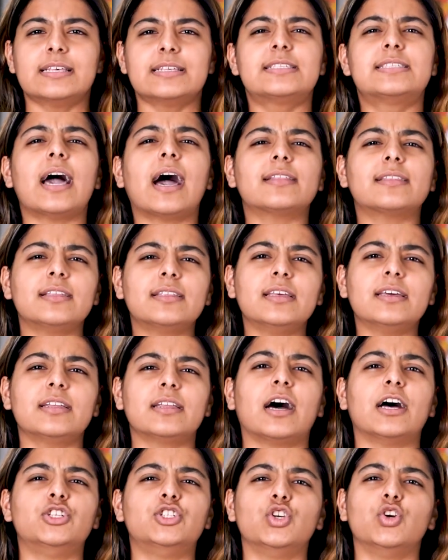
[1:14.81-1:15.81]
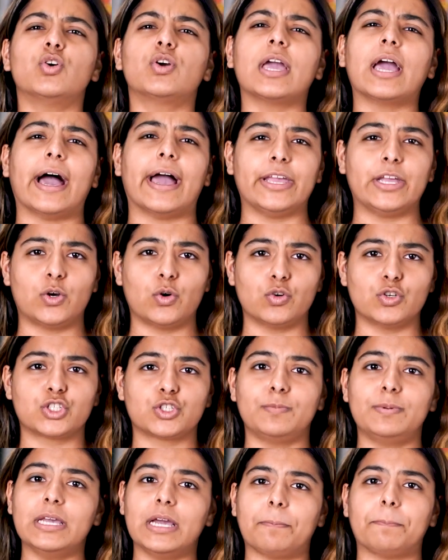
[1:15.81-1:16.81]
ज़्यादातर राज्यों के हाई कोर्ट्स
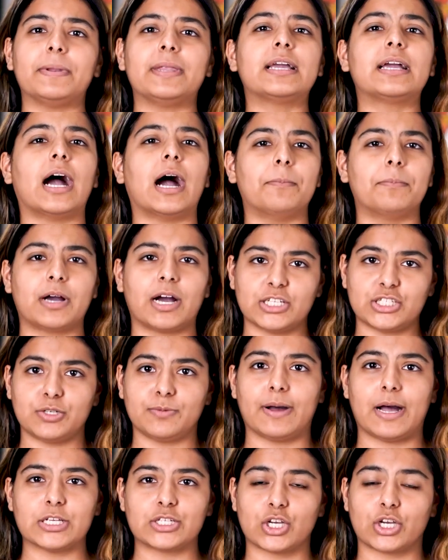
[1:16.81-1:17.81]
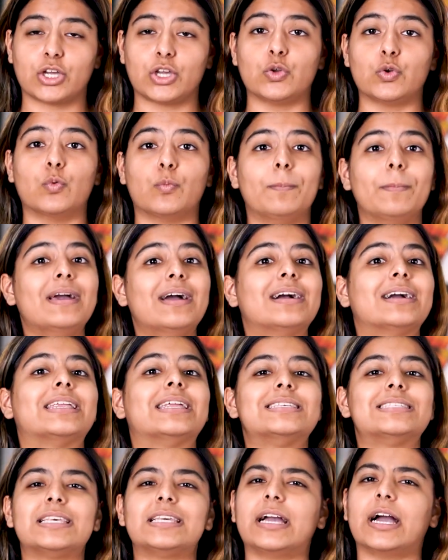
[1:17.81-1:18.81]
भी अपने कामकाजी भाषा के रूप में
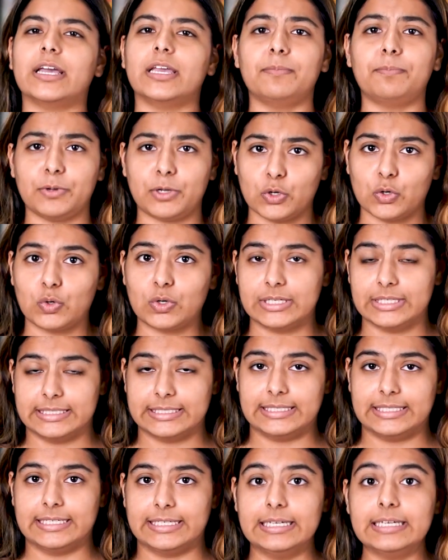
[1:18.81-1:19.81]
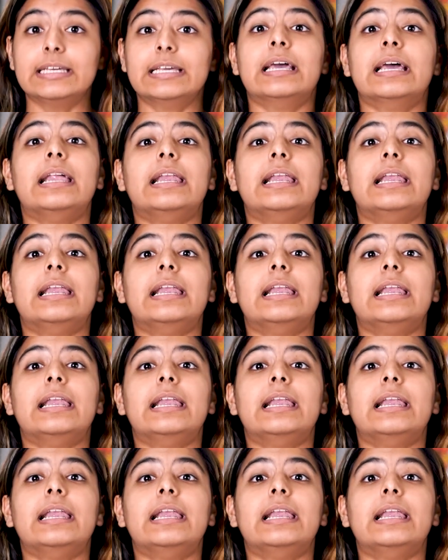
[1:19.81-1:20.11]
अंग्रेजी का ही प्रयोग करते हैं